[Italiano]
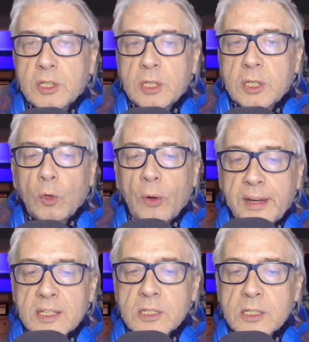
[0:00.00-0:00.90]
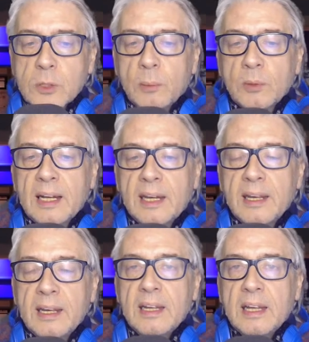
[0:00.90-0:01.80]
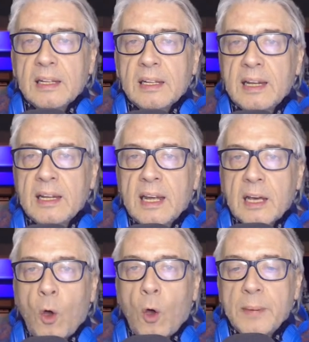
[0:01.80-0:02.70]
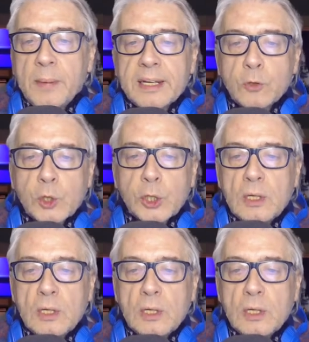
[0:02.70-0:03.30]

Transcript: l'Organizzazione Mondiale del commercio,